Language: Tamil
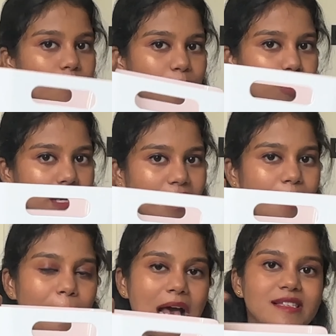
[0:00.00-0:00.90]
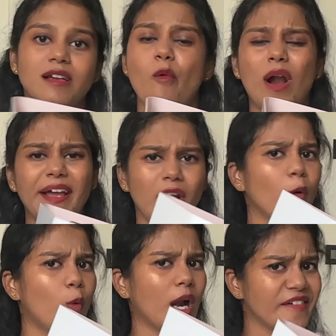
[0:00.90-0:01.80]
சொல்லுவேன் ஒரு நல்ல பிளாஸ்டிக்
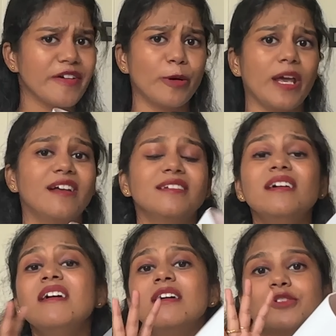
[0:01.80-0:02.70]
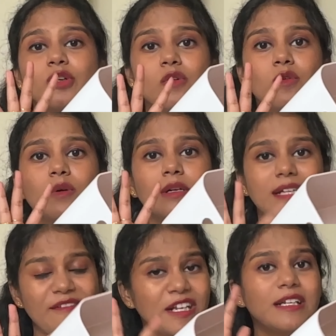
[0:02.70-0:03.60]
உடையெல்லாம் உடையவே உடையாது ஸோ
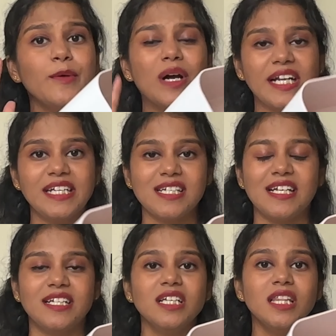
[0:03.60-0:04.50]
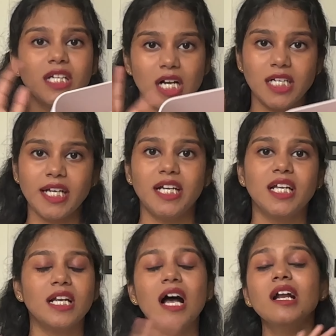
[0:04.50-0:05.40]
டெஃபினெட்லி ஒன் நைன்டி நைன்க்கு இந்த
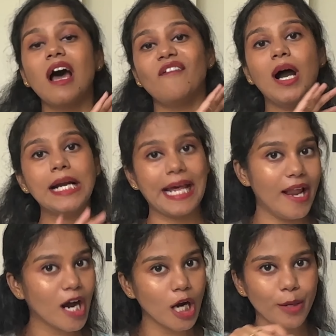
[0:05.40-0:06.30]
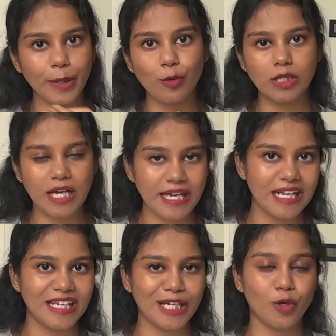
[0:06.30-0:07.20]
கண்டெய்னரில் நான் வாங்கின எல்லா கலருமே உங்களுக்கு
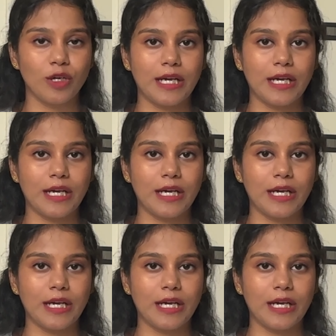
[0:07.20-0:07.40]
கீழே லிங்க்